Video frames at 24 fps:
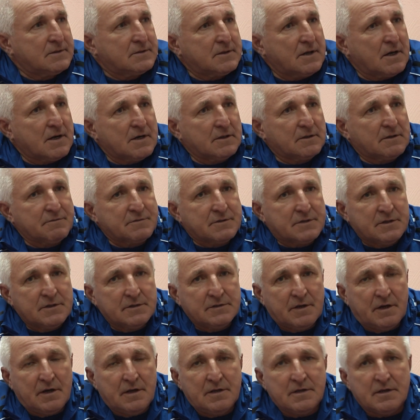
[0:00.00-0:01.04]
саратовских
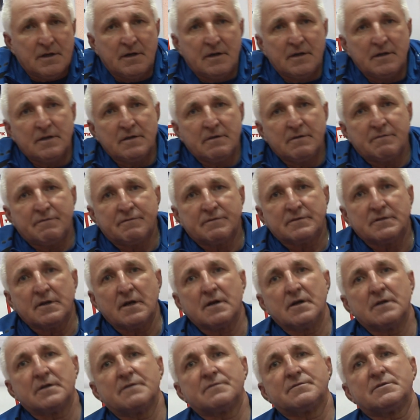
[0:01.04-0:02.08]
зрителей,
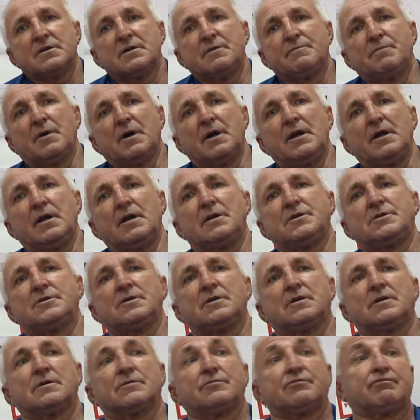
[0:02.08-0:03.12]
саратовских
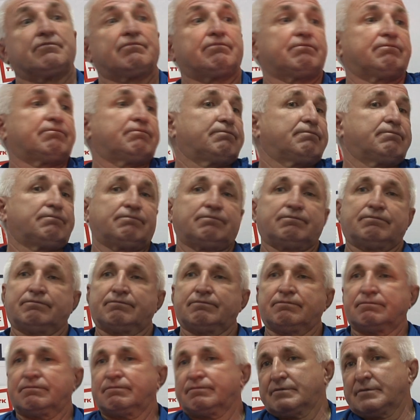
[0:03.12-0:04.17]
болельщиков.
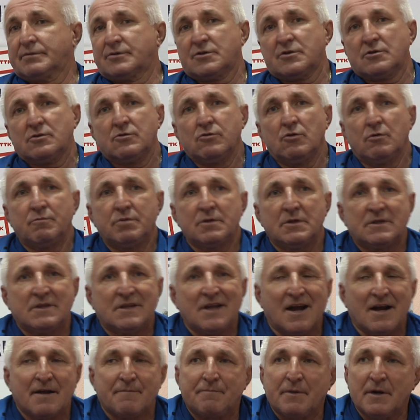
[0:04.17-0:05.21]
Чтобы
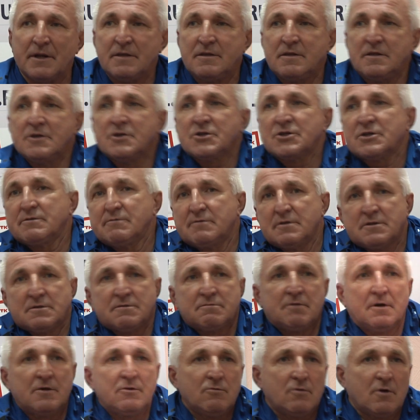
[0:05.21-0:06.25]
так поддерживать
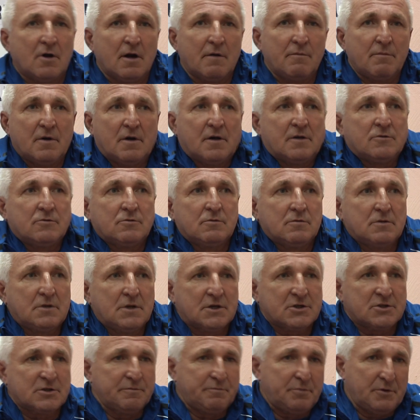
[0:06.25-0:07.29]
свою команду
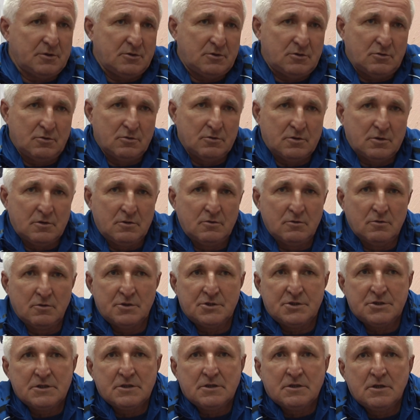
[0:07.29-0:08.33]
даже при счете
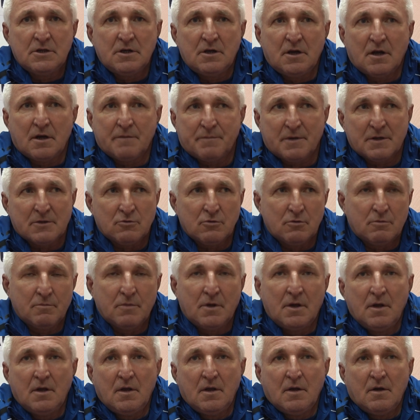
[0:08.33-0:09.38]
0-4, а
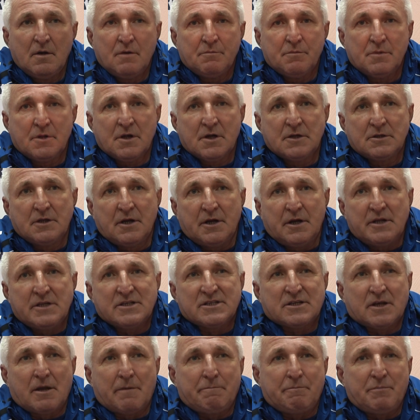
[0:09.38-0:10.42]
потом благодарить
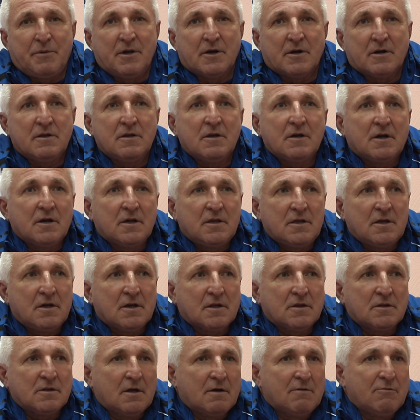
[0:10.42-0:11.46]
соперника ни
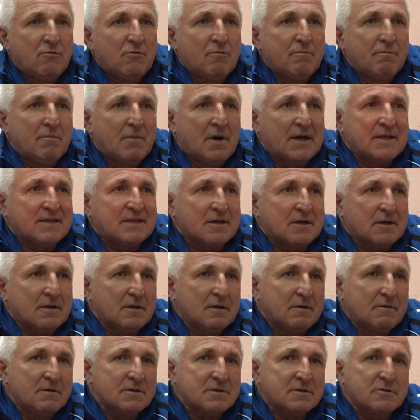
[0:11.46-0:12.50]
одного
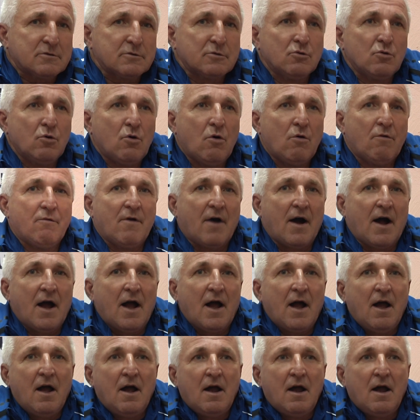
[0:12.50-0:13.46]
матерного слова